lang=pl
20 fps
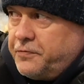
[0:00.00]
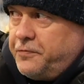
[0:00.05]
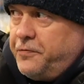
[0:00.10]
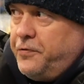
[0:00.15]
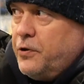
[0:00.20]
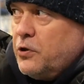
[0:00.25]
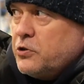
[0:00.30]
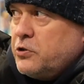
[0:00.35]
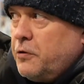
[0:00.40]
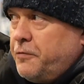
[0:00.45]

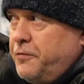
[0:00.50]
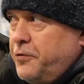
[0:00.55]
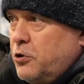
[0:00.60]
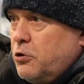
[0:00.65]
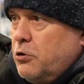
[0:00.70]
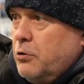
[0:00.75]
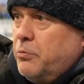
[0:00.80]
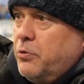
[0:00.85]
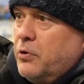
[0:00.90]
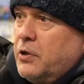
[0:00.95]
filozofii
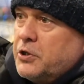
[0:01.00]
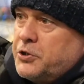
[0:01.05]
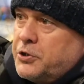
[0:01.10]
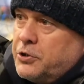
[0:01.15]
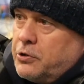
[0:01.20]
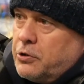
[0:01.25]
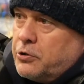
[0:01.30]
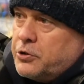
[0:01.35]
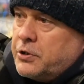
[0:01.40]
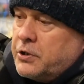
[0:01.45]
klubu leży
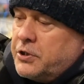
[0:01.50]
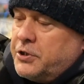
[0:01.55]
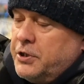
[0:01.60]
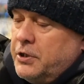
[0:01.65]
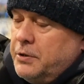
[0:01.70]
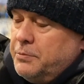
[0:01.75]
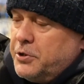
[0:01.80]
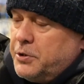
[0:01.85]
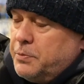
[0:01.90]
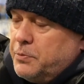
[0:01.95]
to, że
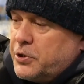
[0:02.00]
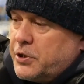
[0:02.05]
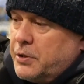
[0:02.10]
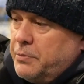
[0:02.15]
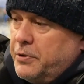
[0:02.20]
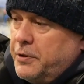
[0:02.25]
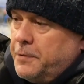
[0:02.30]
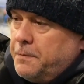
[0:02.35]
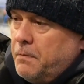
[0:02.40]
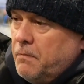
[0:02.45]
chcielibyśmy,
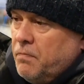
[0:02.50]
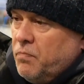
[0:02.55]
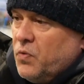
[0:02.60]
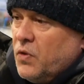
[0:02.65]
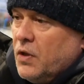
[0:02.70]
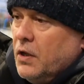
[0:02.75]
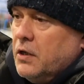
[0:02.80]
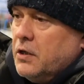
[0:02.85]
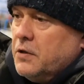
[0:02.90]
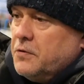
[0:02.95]
żeby
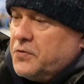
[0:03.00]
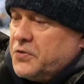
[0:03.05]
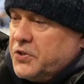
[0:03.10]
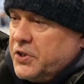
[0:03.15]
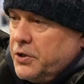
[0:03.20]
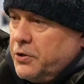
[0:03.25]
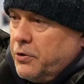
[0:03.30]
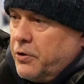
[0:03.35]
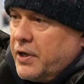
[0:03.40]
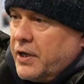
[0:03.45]
w
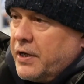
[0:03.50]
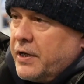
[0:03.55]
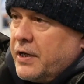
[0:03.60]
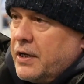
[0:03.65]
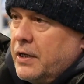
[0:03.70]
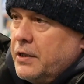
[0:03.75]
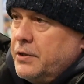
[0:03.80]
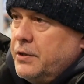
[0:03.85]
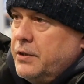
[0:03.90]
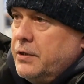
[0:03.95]
seniora
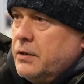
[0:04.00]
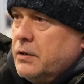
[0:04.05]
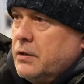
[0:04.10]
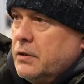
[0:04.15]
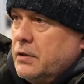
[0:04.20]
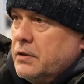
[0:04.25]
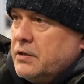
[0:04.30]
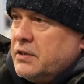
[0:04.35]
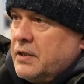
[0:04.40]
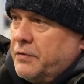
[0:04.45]
grali
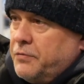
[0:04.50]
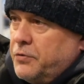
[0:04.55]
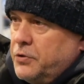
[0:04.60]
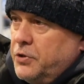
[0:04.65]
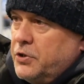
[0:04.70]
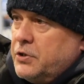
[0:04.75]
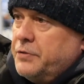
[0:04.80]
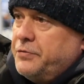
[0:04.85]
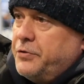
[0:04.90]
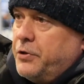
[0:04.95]
e,
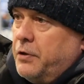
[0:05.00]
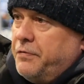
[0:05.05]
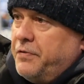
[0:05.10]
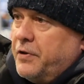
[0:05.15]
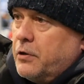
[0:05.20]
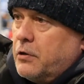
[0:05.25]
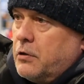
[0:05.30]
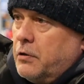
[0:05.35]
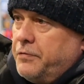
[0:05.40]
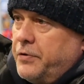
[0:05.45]
zawodnicy,
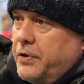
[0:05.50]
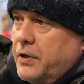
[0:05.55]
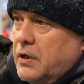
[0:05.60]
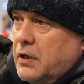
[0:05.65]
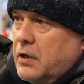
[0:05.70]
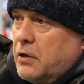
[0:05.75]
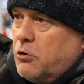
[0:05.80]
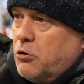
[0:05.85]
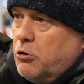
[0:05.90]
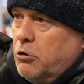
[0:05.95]

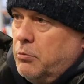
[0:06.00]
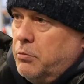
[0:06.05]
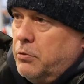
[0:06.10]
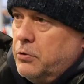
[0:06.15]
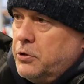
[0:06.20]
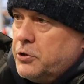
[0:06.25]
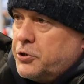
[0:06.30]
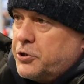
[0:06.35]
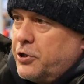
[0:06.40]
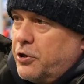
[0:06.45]
wychowankowie klubu
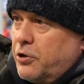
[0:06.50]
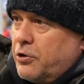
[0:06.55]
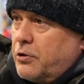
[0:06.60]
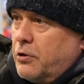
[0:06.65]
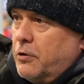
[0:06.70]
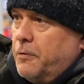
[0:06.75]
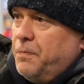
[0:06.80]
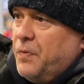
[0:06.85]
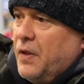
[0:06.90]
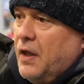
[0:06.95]
i
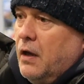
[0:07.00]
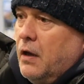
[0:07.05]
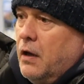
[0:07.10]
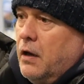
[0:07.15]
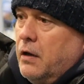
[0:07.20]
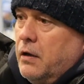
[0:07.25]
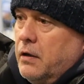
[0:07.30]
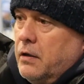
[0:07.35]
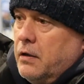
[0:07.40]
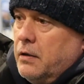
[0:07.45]
szeroko
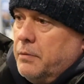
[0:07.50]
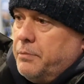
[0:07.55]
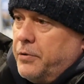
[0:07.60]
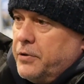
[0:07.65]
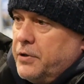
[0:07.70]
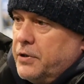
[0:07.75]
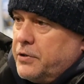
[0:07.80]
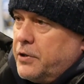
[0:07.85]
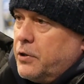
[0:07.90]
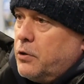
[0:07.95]

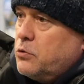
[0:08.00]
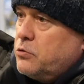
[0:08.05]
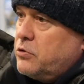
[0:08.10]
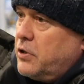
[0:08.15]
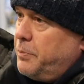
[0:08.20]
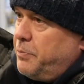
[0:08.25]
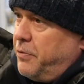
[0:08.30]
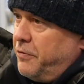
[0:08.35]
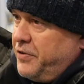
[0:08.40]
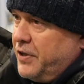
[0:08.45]
pojętego
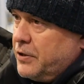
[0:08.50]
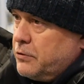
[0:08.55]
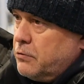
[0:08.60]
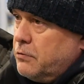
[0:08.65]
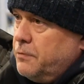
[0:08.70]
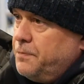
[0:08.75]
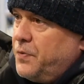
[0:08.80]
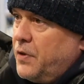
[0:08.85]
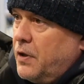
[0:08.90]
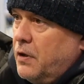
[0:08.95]
tutaj
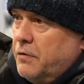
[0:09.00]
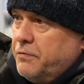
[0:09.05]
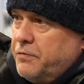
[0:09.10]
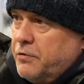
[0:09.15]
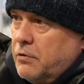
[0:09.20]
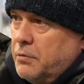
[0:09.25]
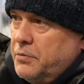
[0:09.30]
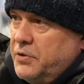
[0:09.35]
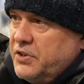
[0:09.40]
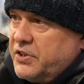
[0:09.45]
powiatu
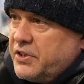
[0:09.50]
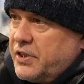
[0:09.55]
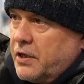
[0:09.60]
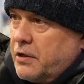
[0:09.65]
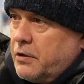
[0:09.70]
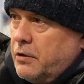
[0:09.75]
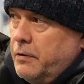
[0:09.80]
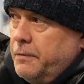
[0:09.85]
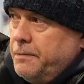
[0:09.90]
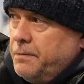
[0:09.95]

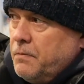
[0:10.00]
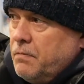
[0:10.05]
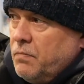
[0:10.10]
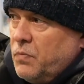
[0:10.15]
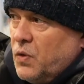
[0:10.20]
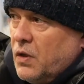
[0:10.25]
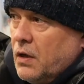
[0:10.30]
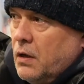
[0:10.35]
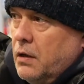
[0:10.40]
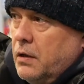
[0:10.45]
wołomińskiego.
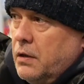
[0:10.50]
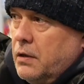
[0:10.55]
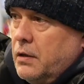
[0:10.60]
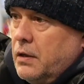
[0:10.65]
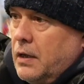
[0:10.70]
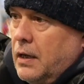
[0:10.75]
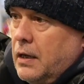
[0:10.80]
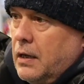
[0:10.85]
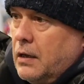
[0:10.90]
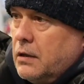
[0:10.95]
E,
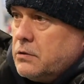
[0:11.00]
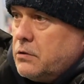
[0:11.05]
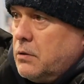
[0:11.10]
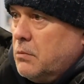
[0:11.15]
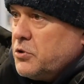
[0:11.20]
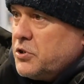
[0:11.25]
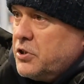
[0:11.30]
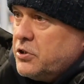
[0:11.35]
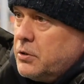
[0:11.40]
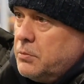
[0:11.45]
a to
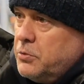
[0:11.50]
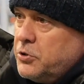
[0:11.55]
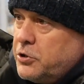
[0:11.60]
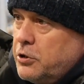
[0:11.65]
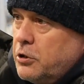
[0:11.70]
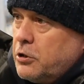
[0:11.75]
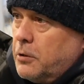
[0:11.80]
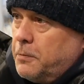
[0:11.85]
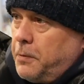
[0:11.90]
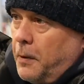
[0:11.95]
można zrobić
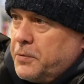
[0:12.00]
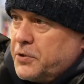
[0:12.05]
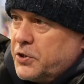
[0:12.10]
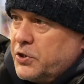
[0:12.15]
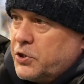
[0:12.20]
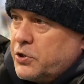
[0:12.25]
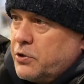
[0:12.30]
tylko poprzez